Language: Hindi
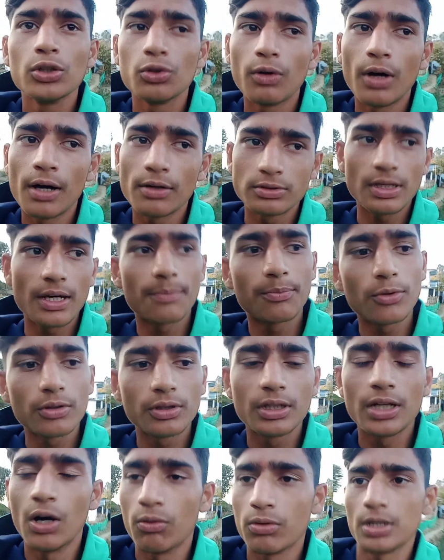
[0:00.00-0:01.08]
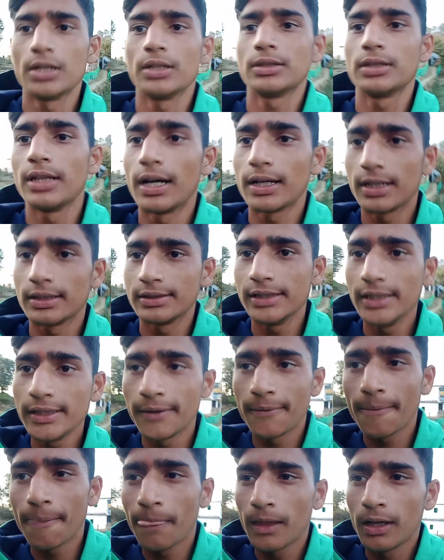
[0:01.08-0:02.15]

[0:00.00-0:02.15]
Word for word: तो वहाँ से आपको दिखाऊँगा तया का सीन